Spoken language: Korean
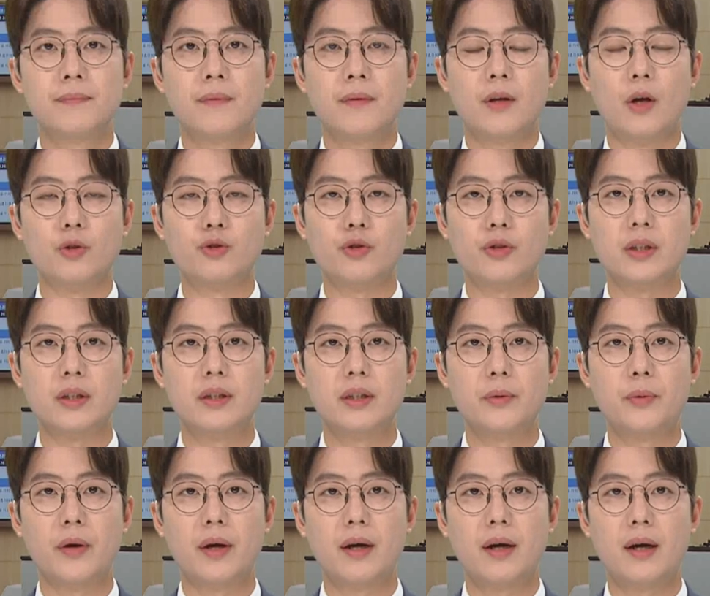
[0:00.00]
여수시
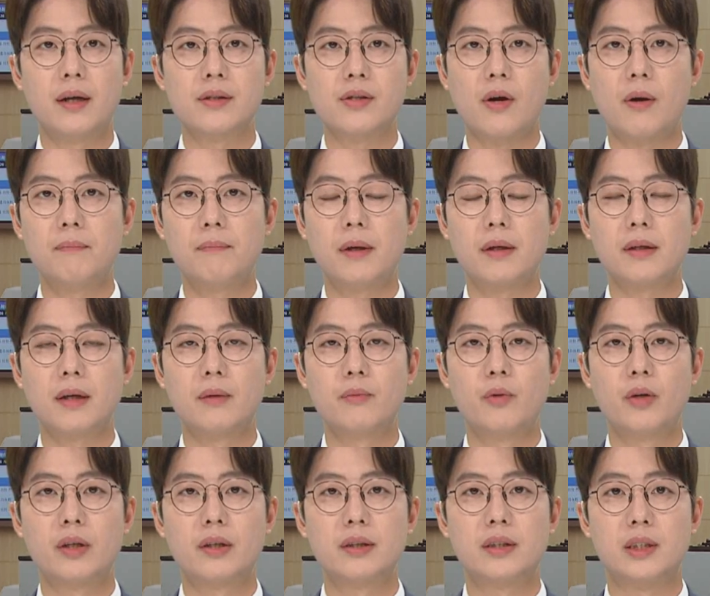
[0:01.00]
의회가
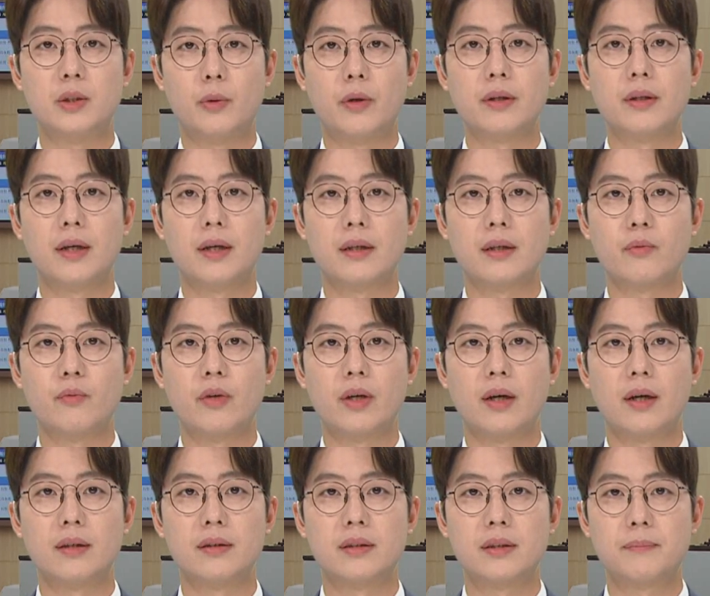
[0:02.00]
선박람회를 지원하기
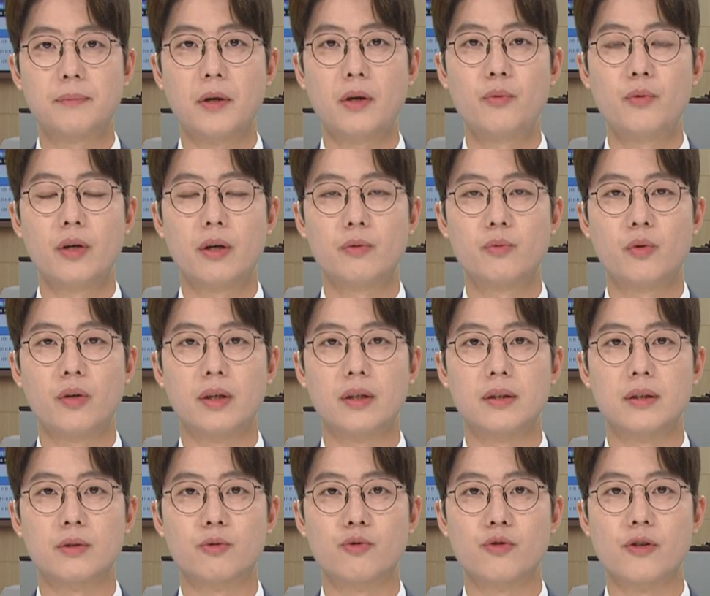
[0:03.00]
위한
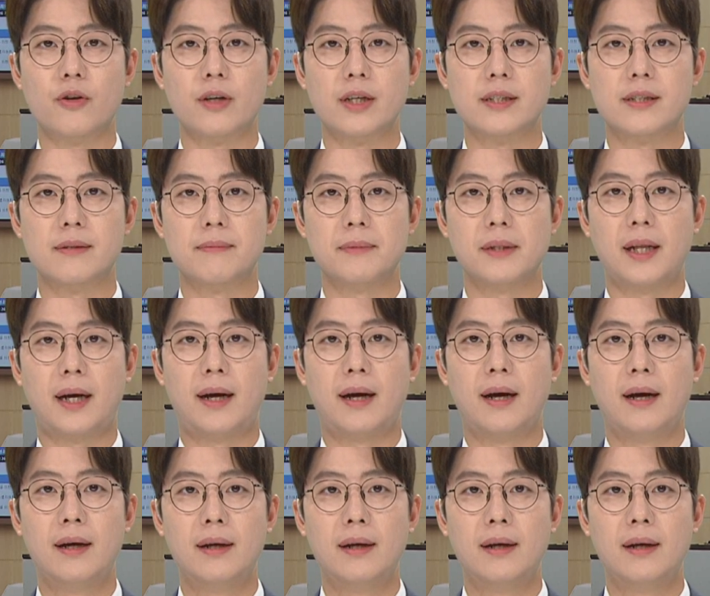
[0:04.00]
특별위원회를 구성했습니다.